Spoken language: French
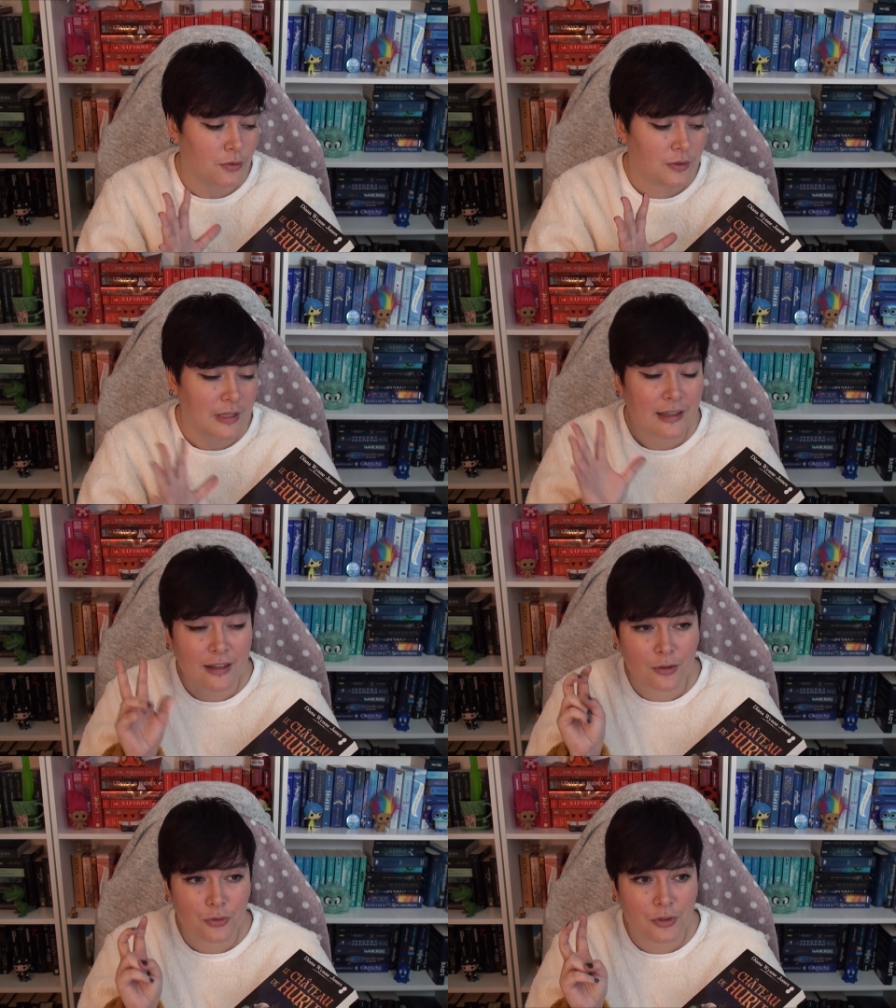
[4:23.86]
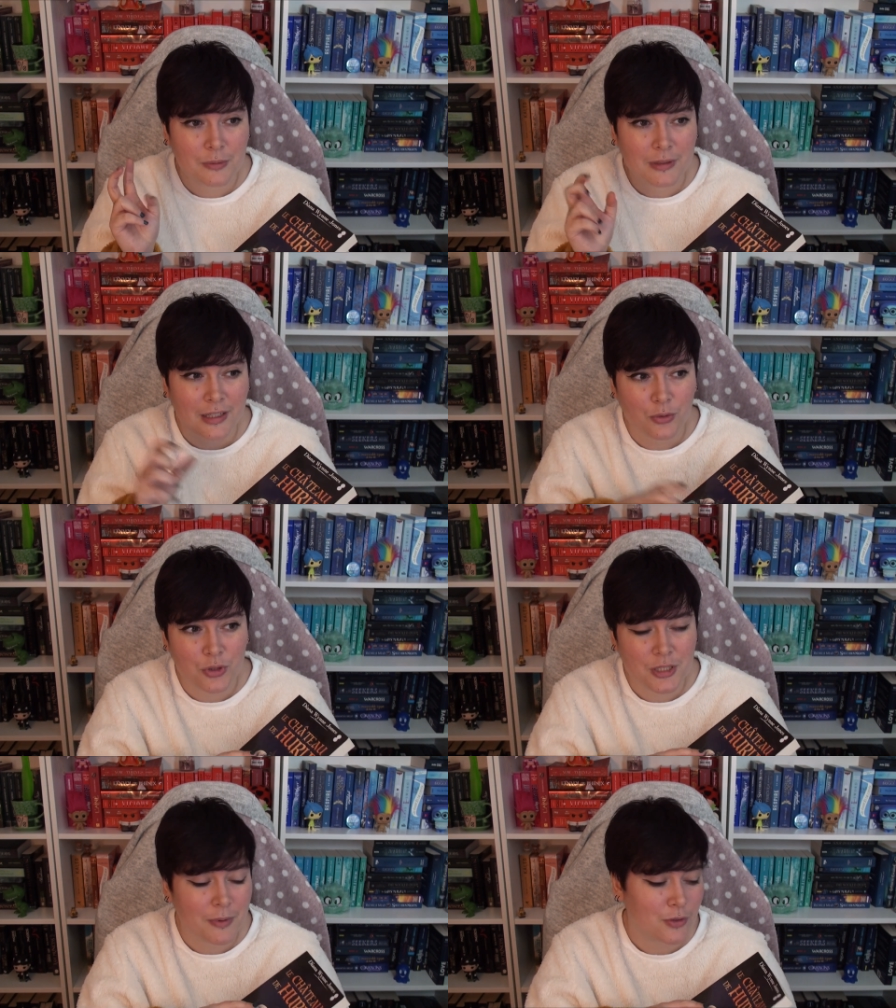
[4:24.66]
saga, entre guillemets,
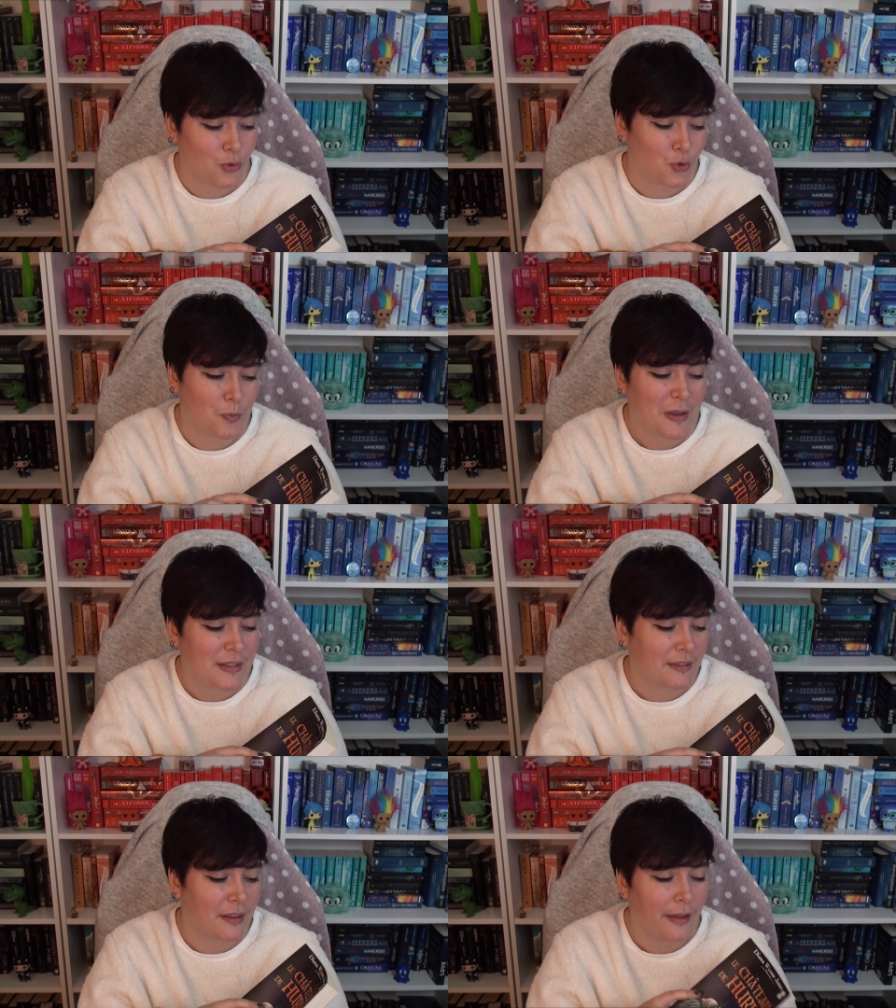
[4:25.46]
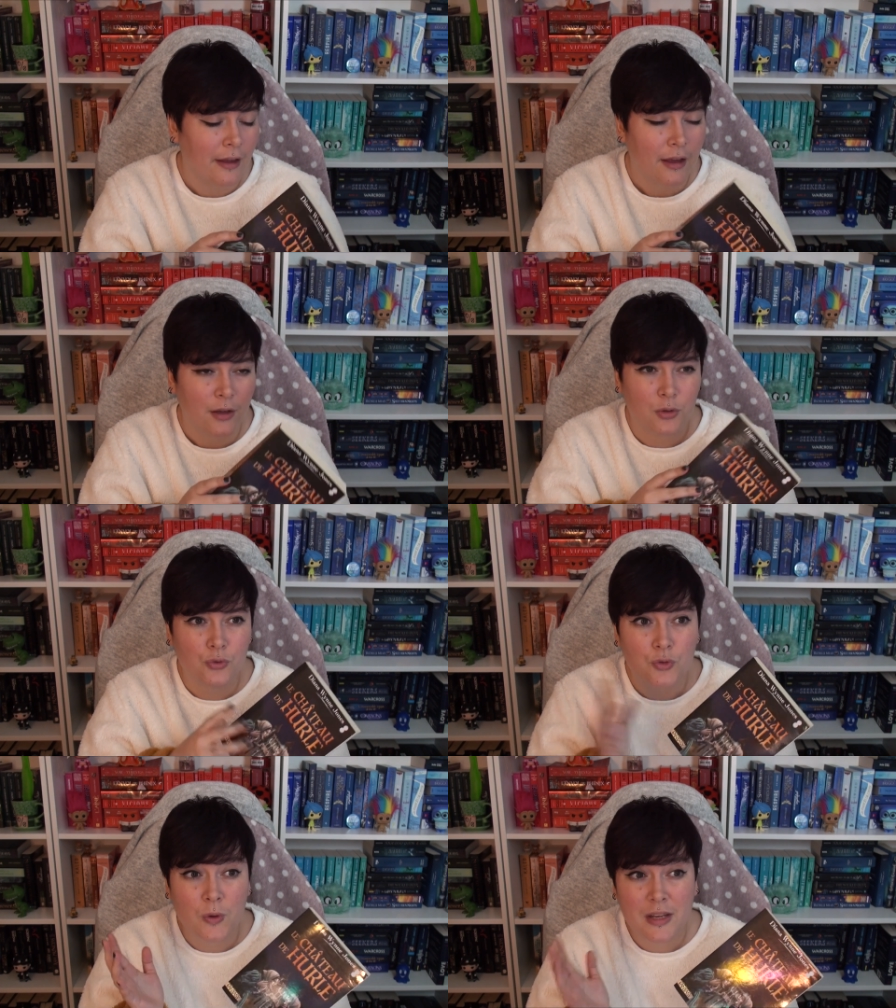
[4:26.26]
trilogie, parce que je suis pas certaine que
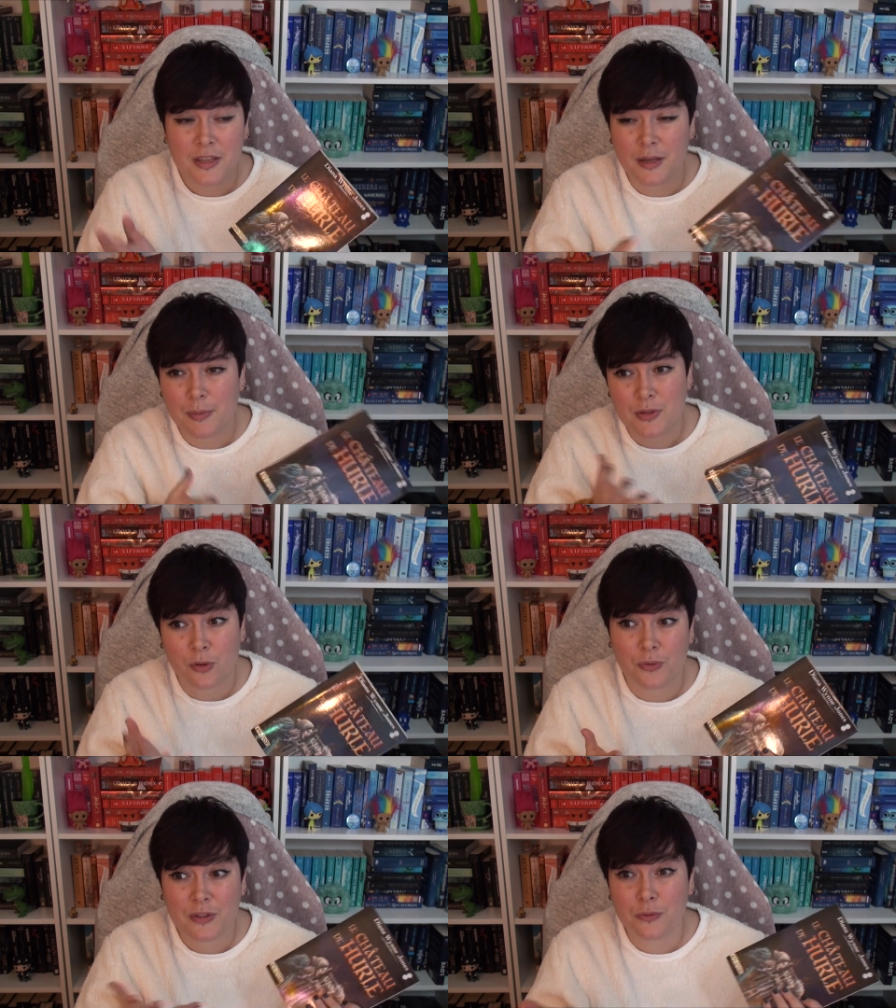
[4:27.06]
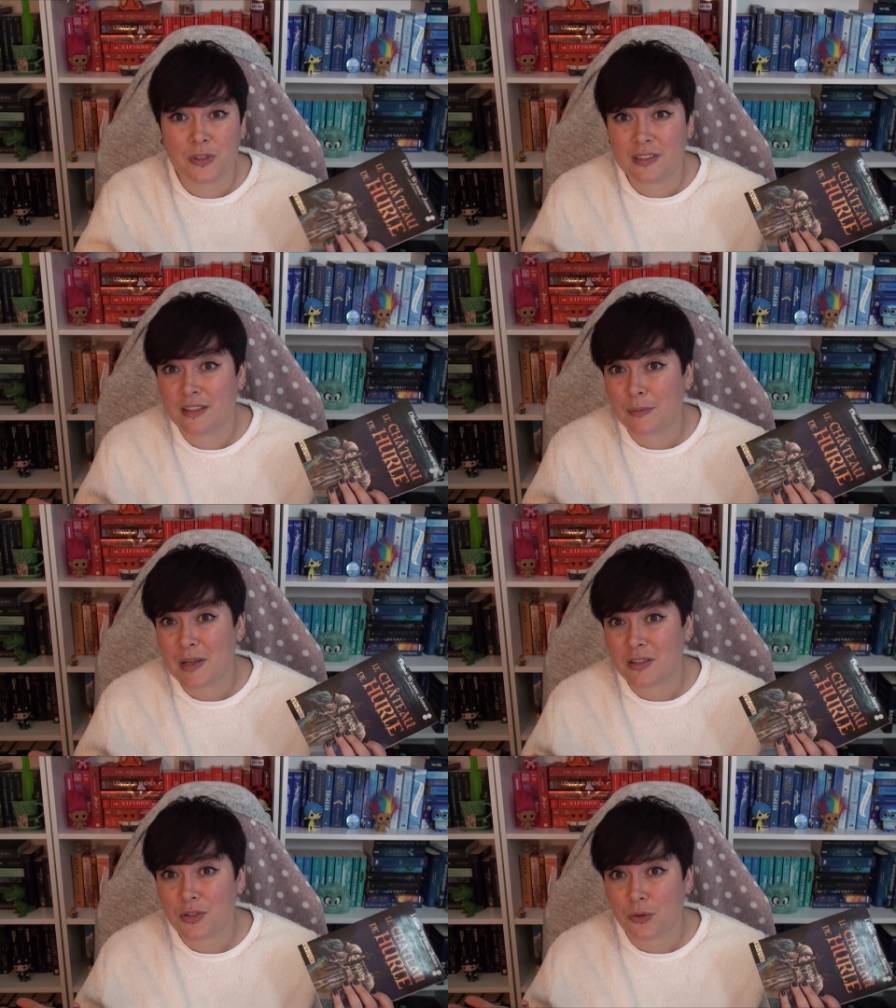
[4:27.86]
tout soit lié. Parce qu'en fait, vu qu'ils n'étaient
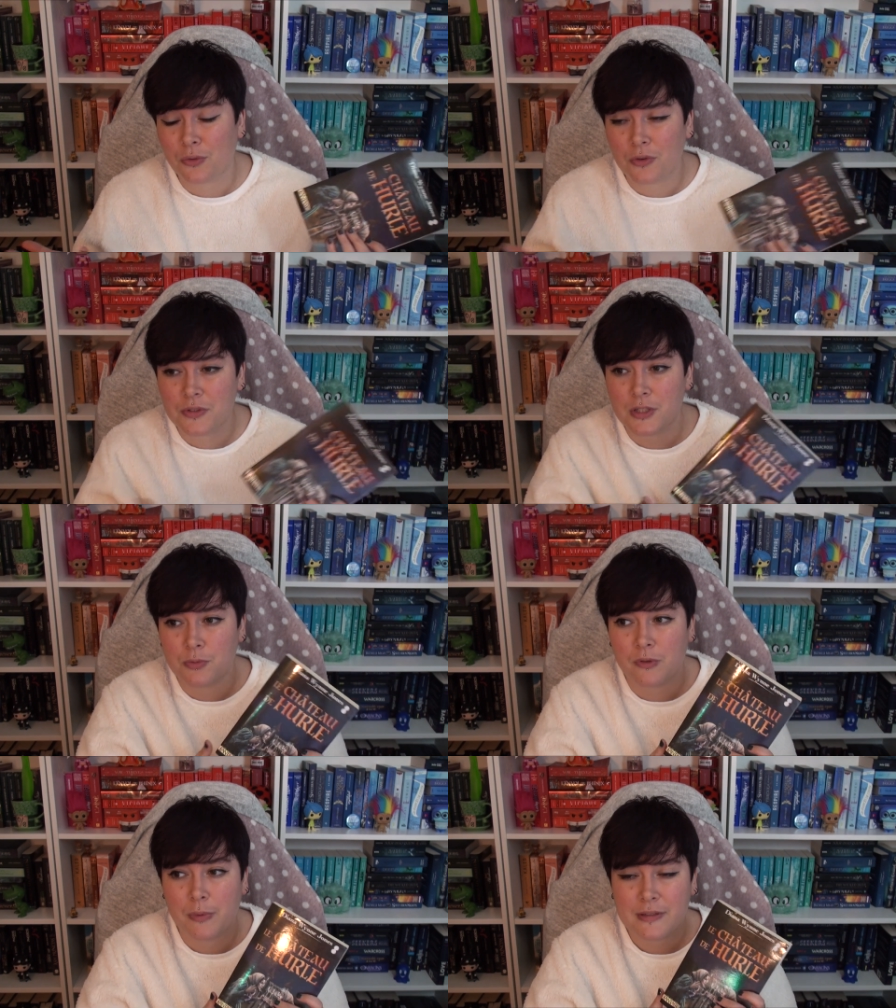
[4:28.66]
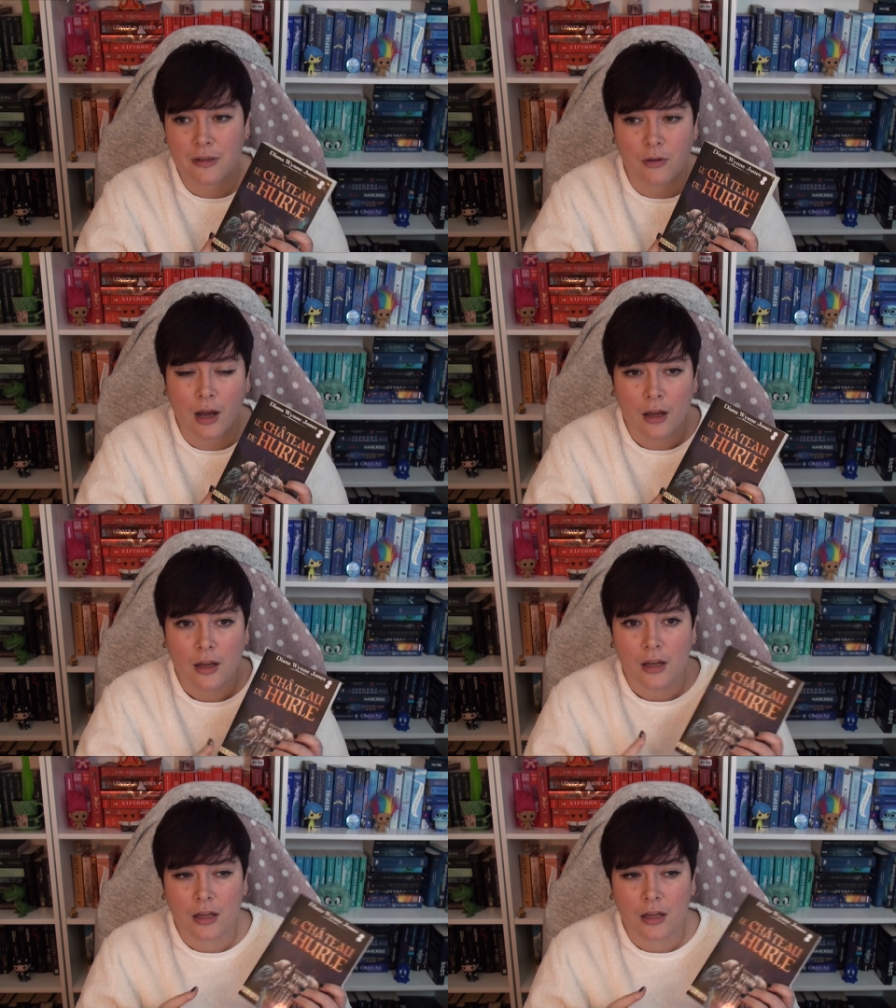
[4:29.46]
pas sortis en français, je pouvais pas savoir.